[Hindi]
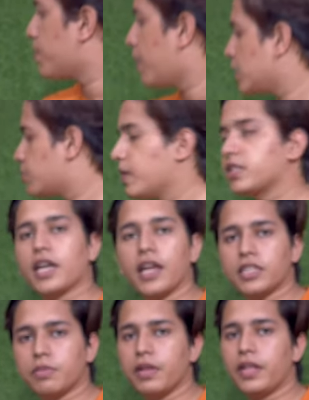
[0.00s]
पांच पांच
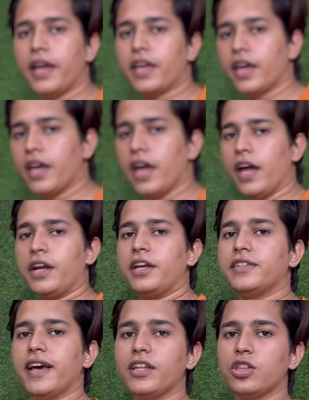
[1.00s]
कलर्स मिल जाएंगे
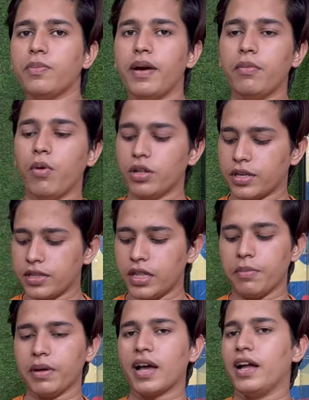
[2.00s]
डिजाइन तो भाई बहुत रहते
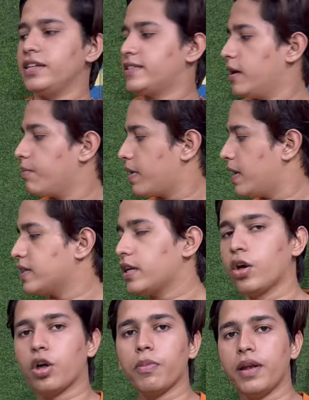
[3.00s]
हैं मैं खाली सैंपल ऐसा
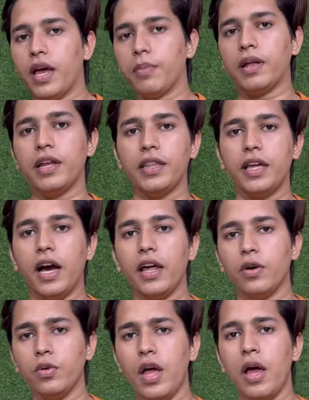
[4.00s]
नॉर्मली आपके लिए दिखा
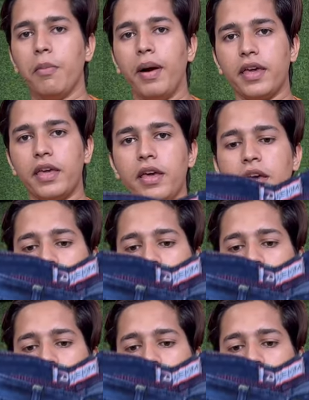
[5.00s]
रहा हूँ बाकी